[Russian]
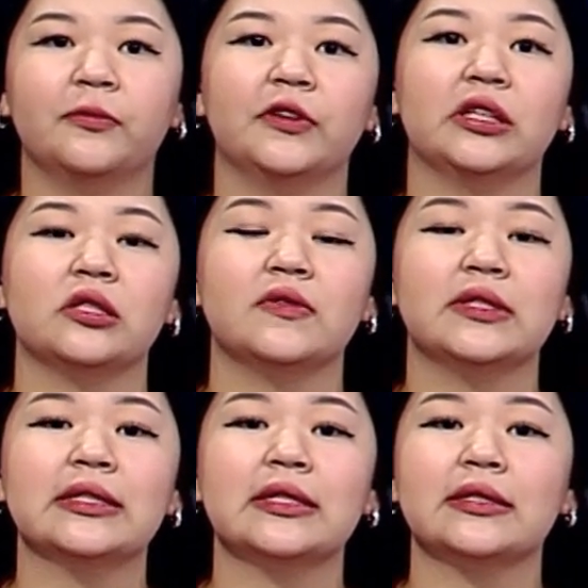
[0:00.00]
В этой
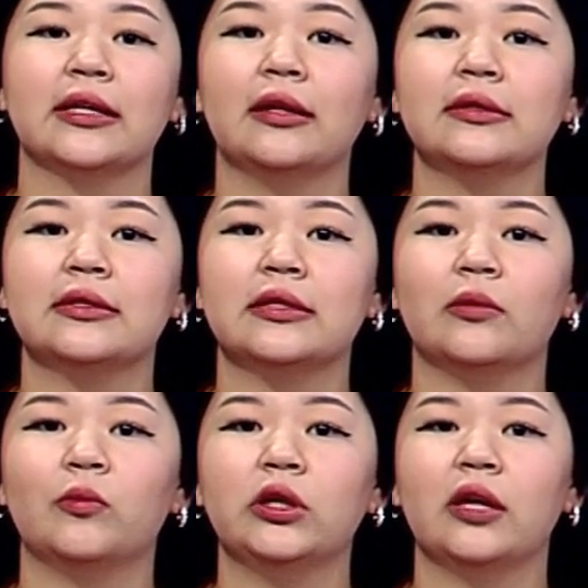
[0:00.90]
связи состоялась
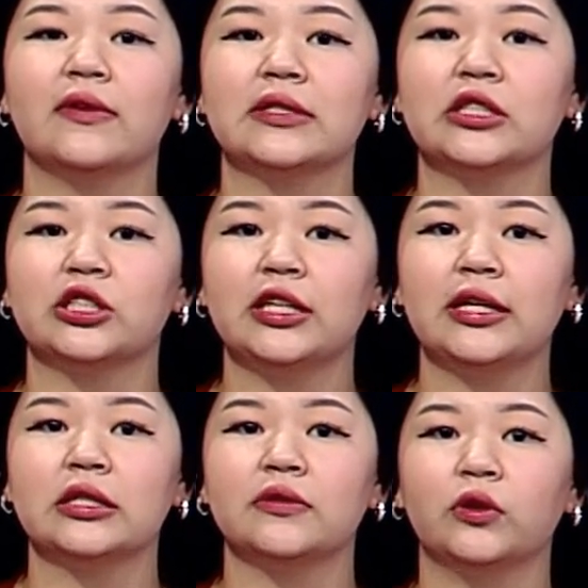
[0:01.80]
церемония
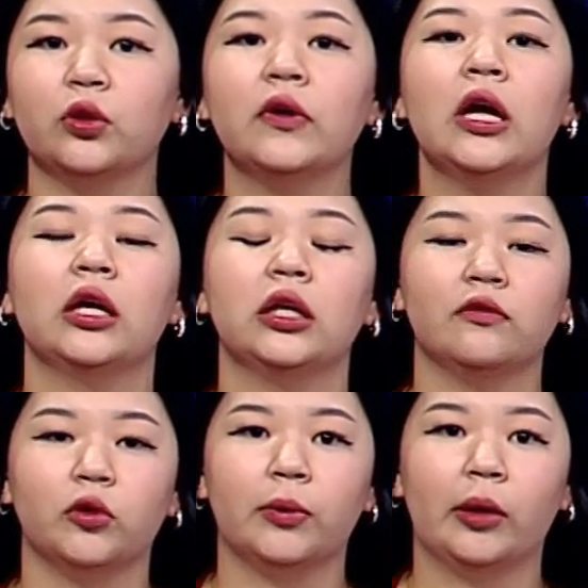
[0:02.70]
возложения цветов к
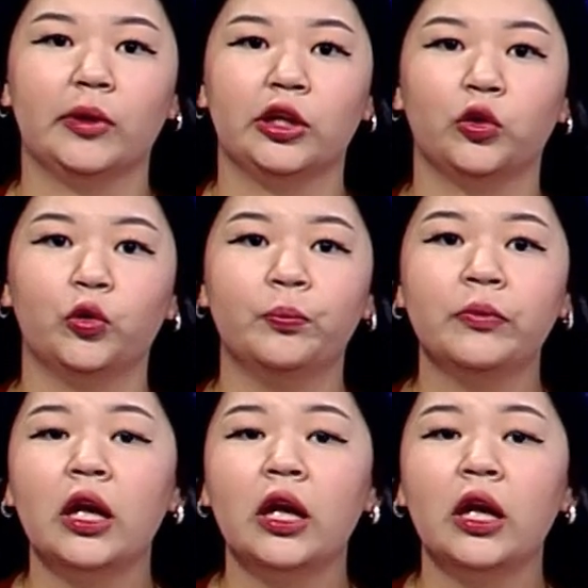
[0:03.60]
его памятнику.